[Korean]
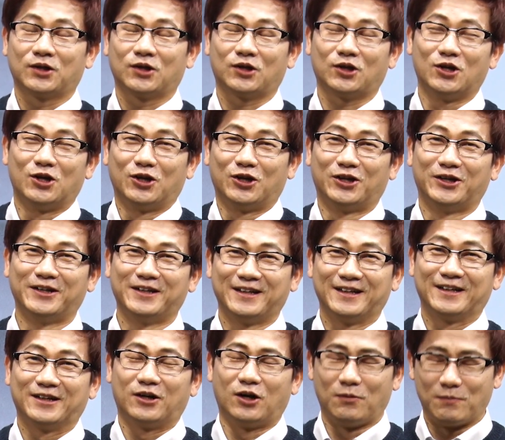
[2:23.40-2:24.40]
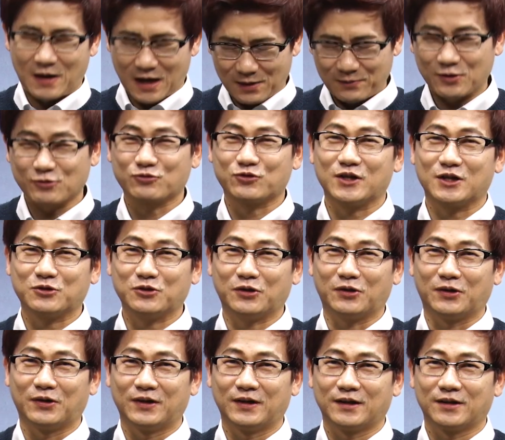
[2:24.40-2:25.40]
어, 어마어마한
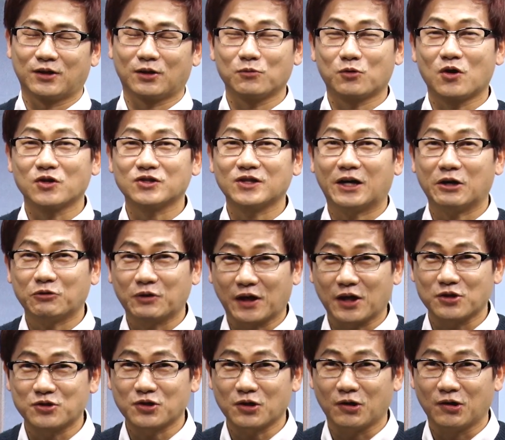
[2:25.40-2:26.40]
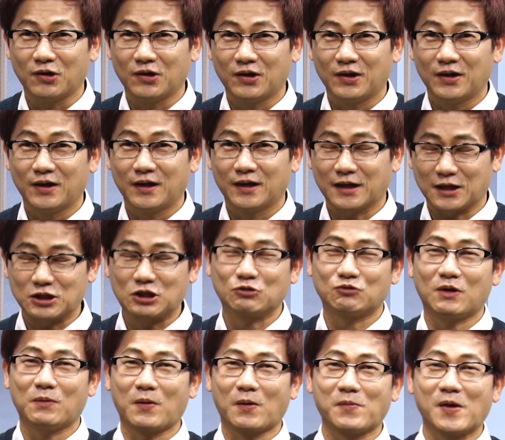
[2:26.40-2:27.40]
숫자죠. 여러분 걱정 안 해도 되겠죠? 그러니까
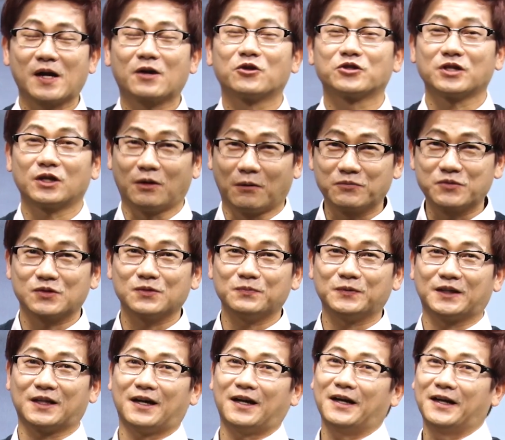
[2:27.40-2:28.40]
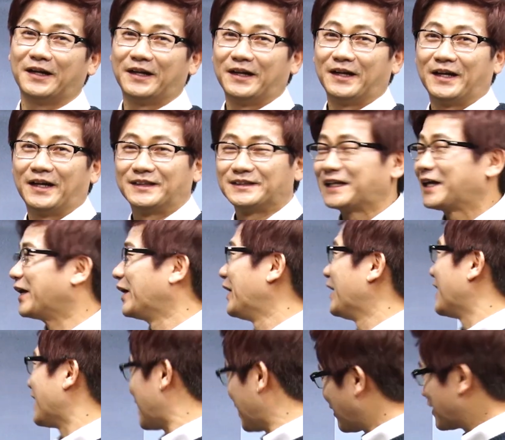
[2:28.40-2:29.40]
지구가 멸망한 걱정이 없습니다. 이제
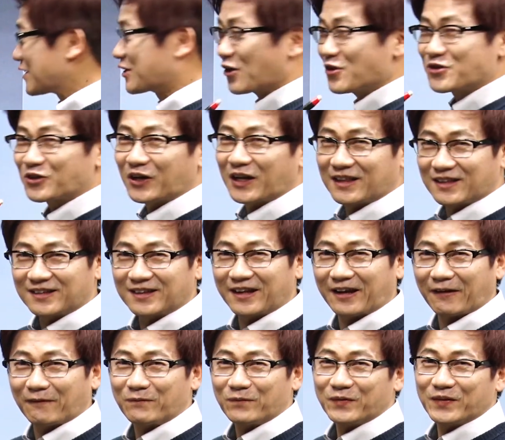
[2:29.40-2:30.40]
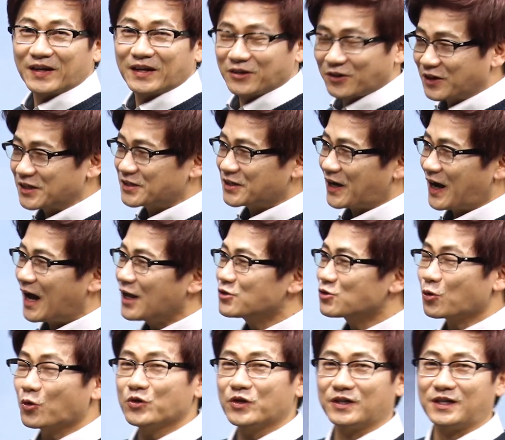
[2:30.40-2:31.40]
이런 전설이 있는데 여기서 한
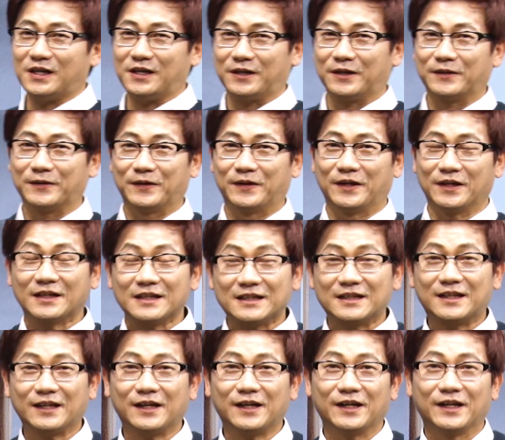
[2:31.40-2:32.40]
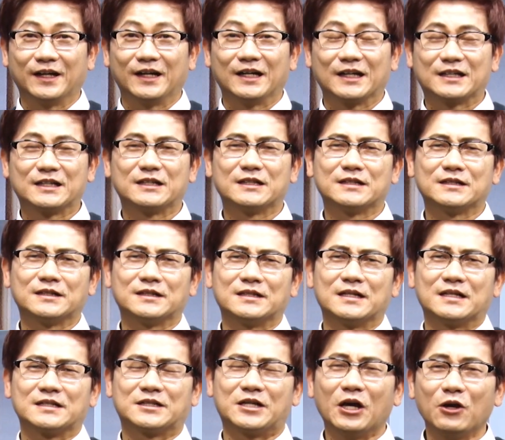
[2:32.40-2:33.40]
소년이 그때 그
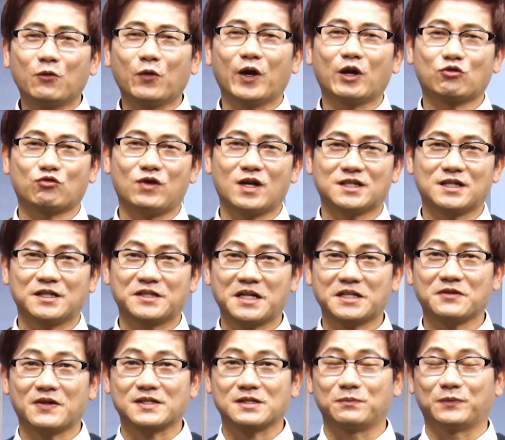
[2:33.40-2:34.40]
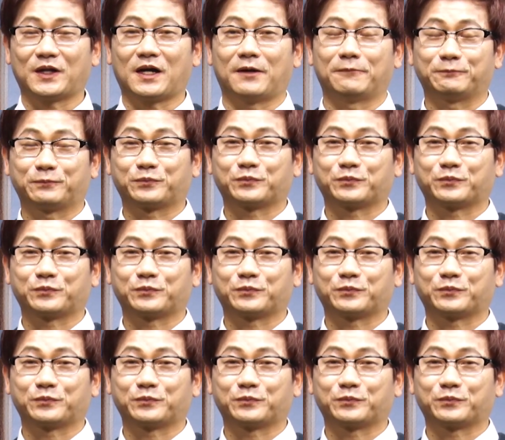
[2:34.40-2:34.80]
최고의 수학자를 찾아갔습니다.